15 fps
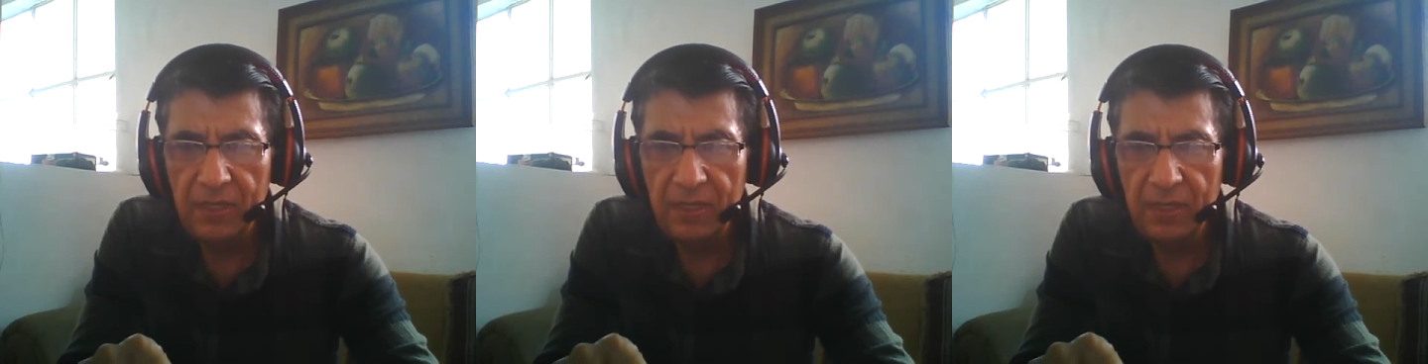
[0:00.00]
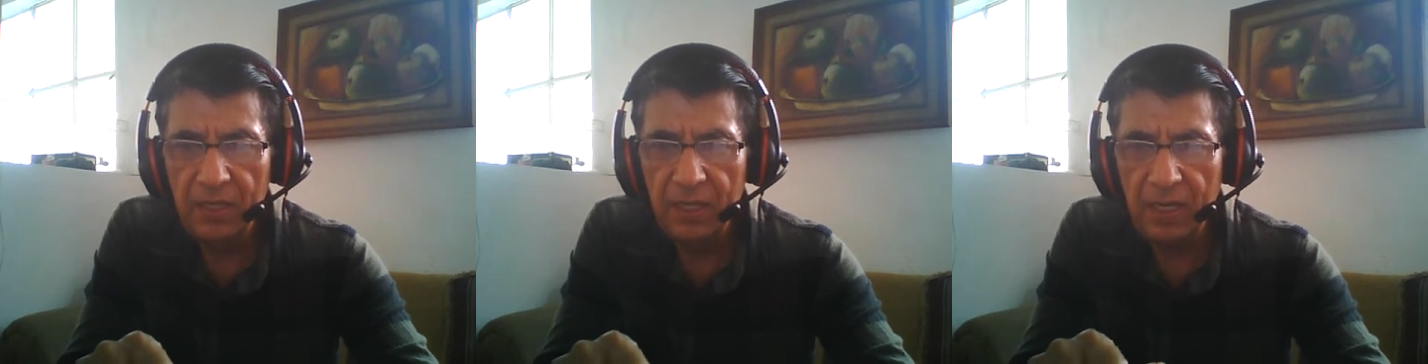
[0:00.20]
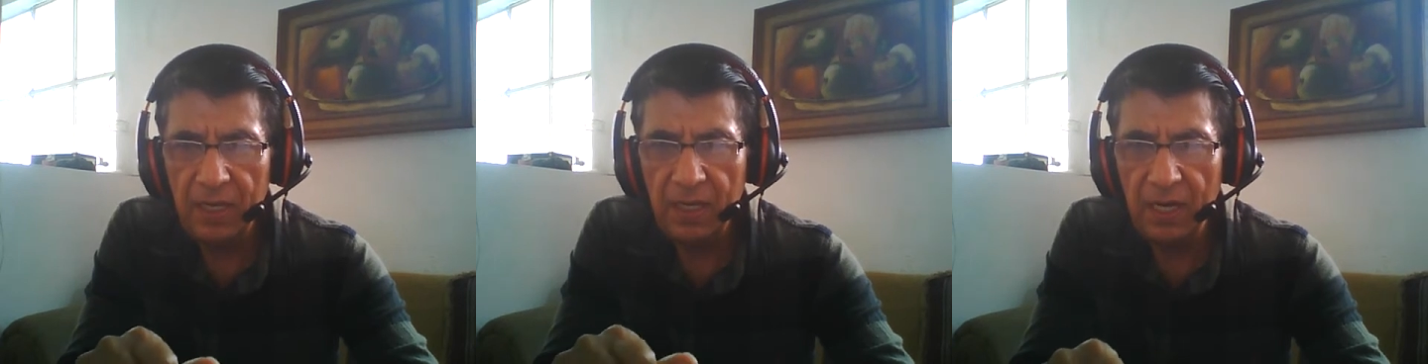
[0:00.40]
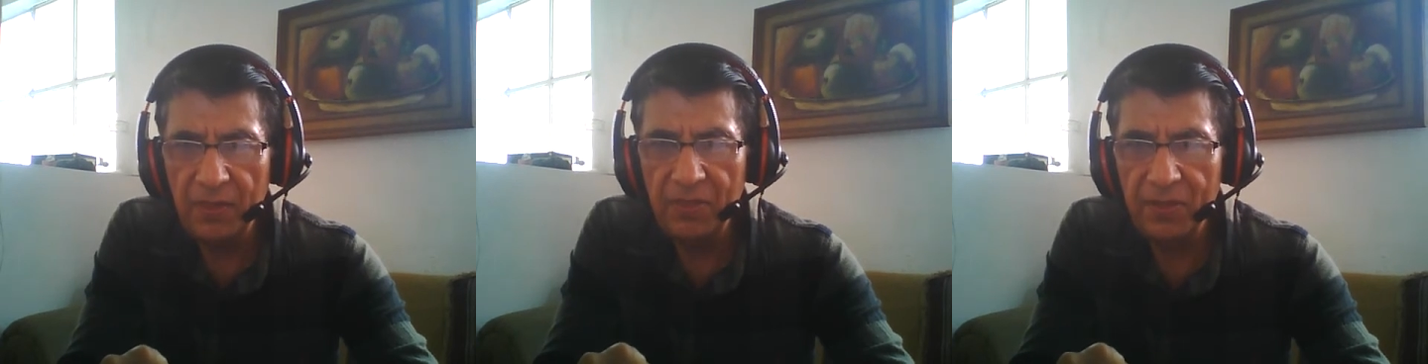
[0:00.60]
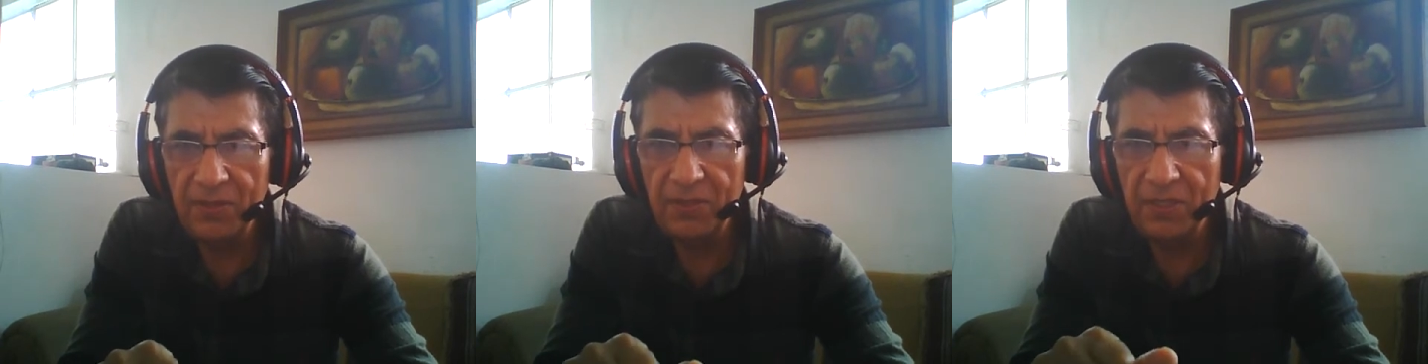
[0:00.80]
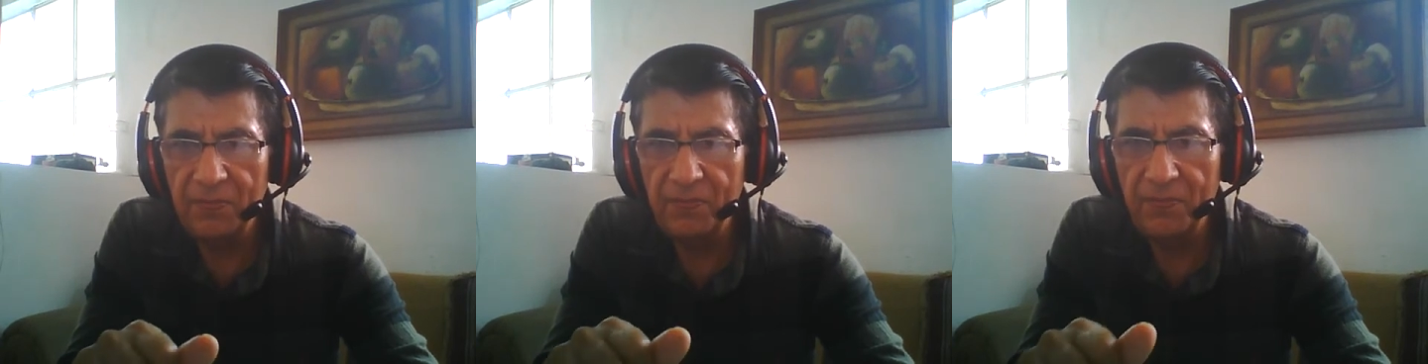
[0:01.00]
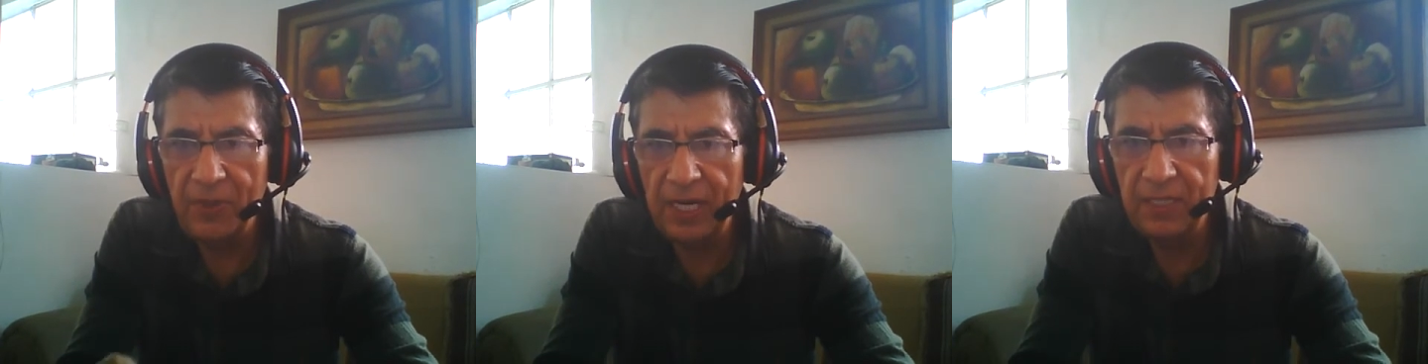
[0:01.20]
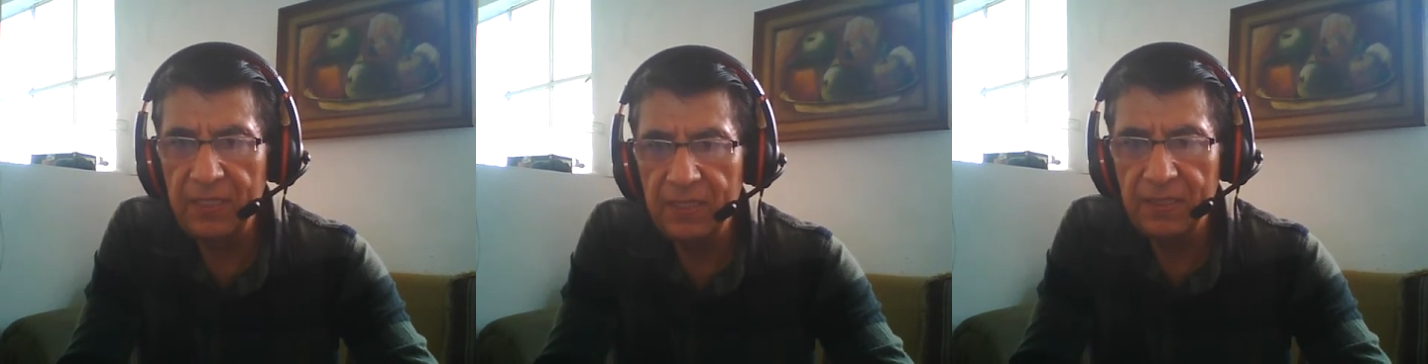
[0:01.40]
Dejadnos en
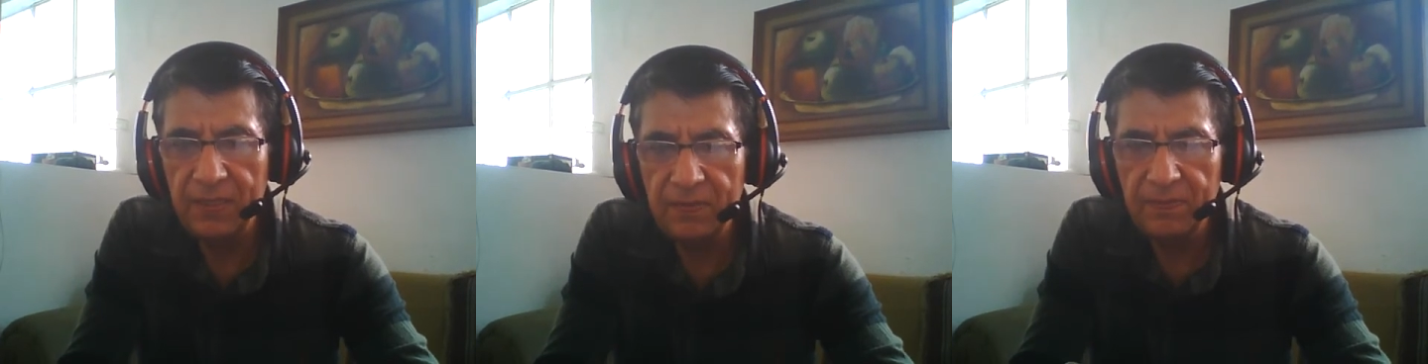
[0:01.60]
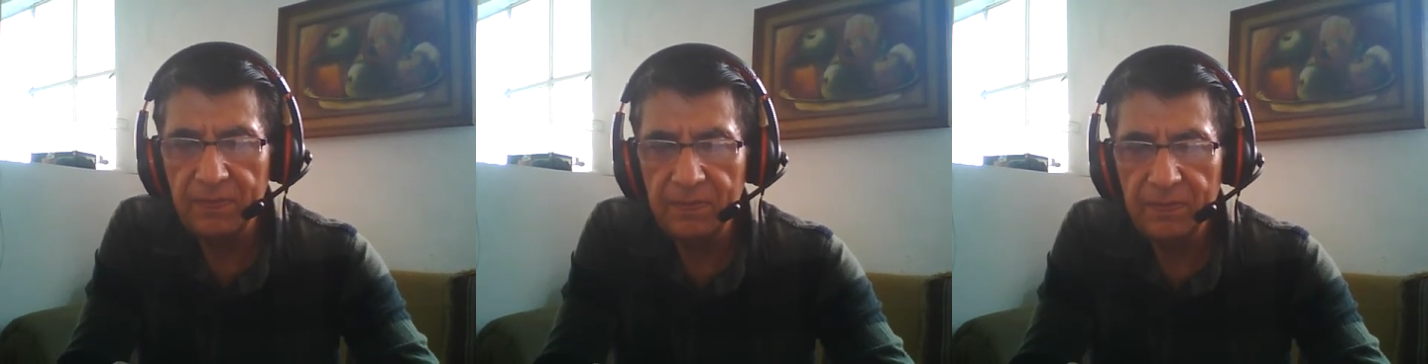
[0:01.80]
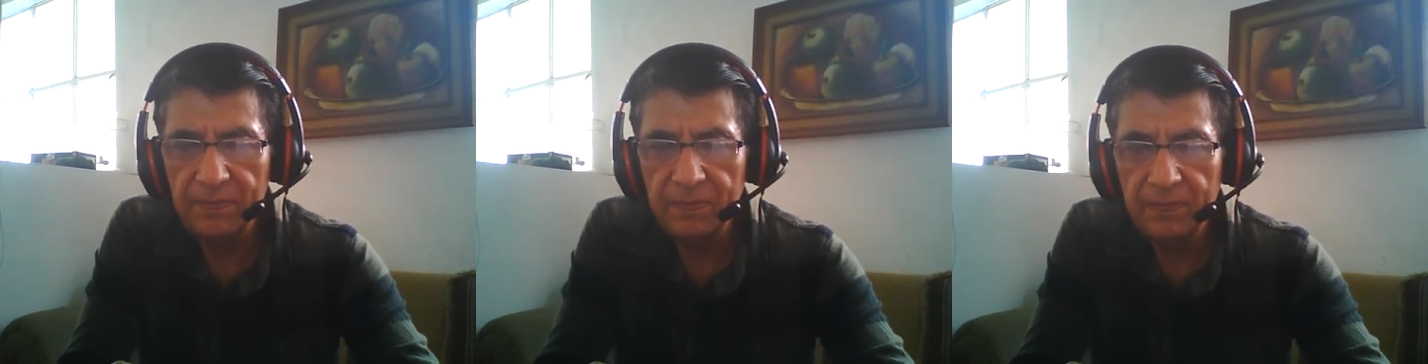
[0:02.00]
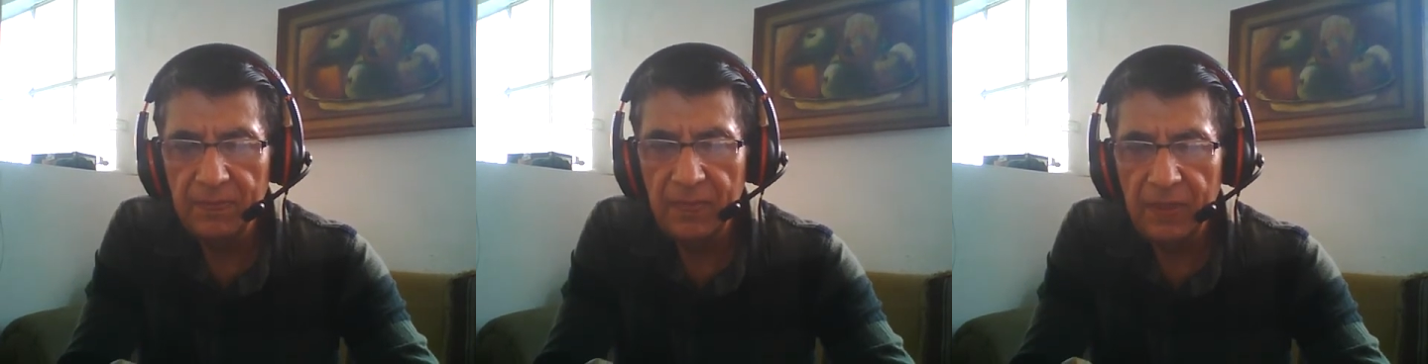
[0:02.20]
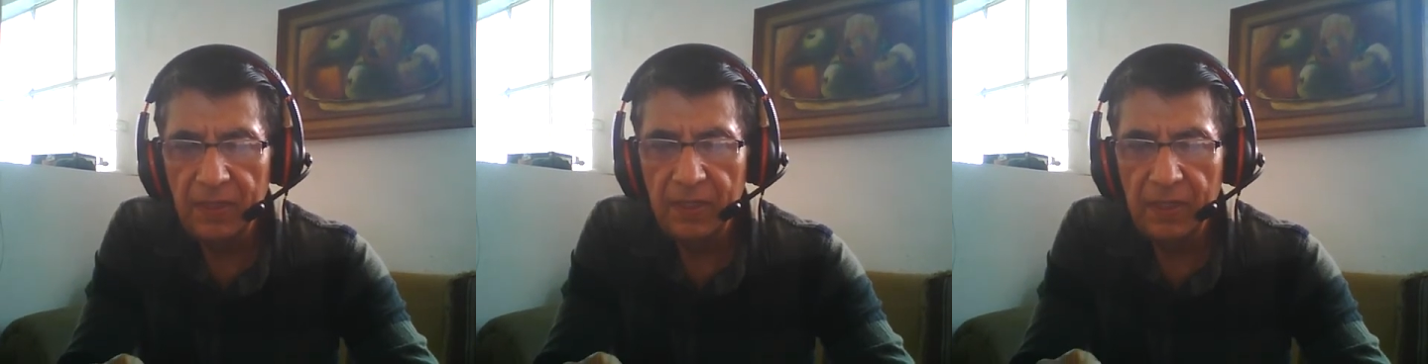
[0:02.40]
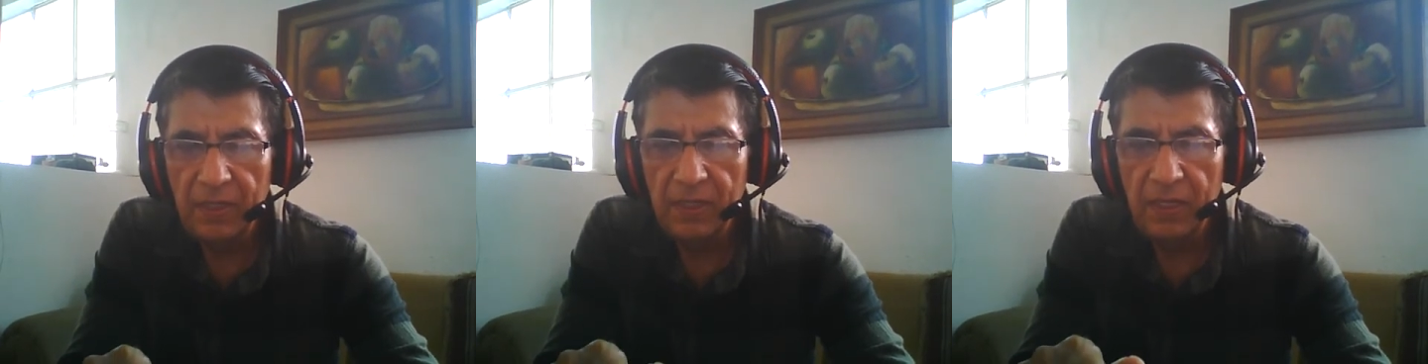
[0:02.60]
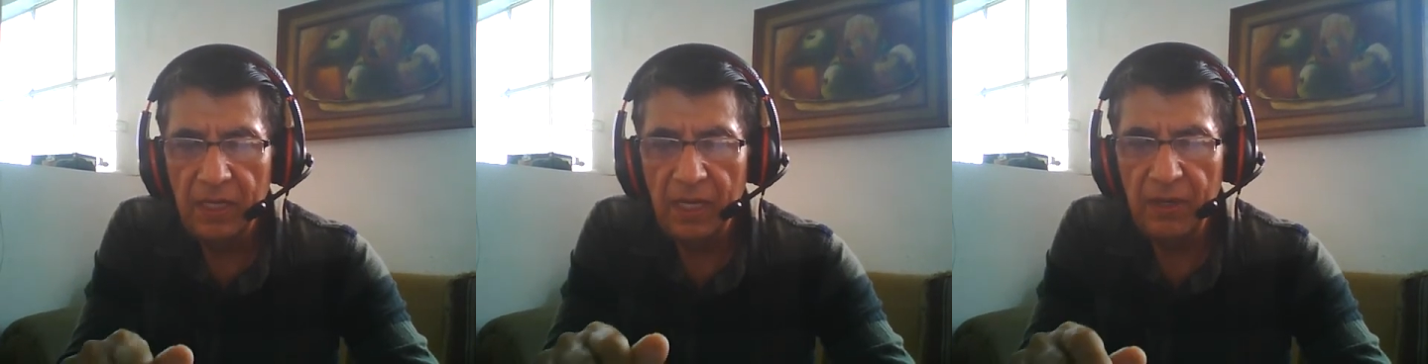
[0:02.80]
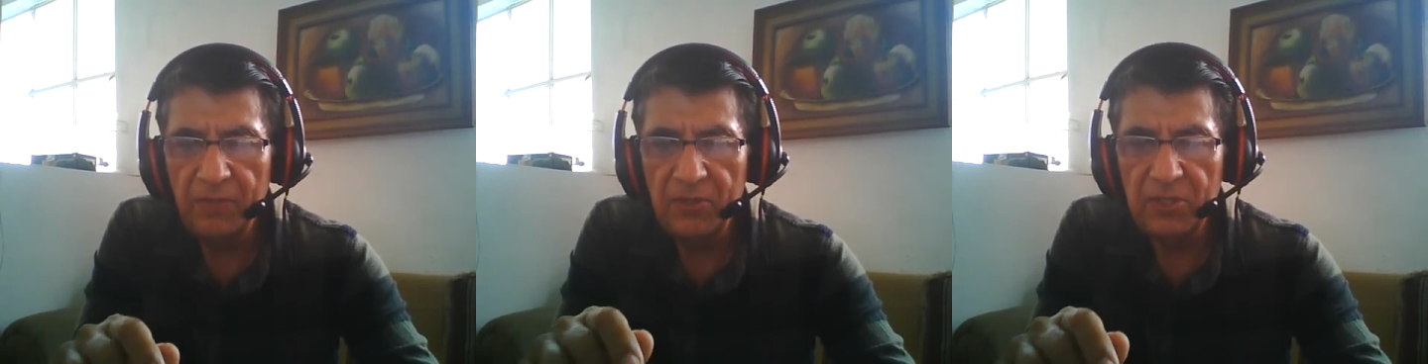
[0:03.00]
paz
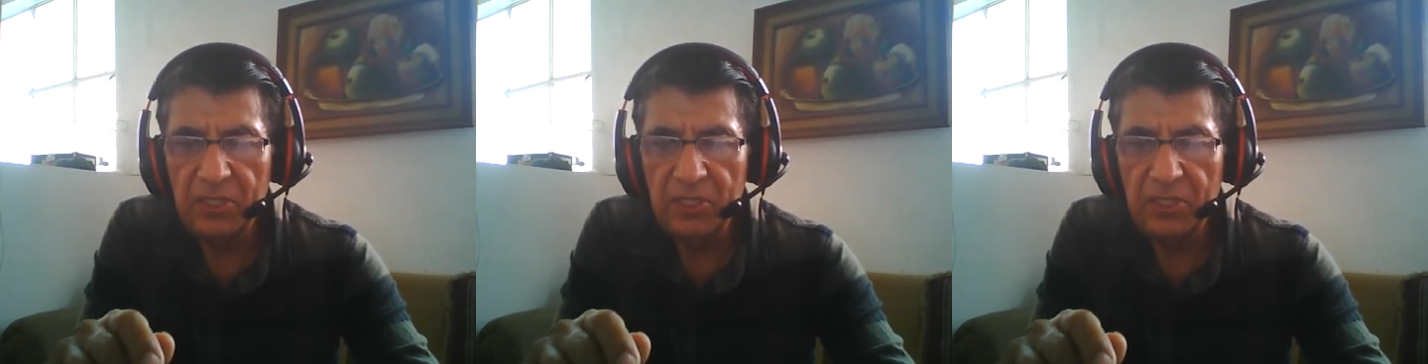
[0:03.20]
Hemos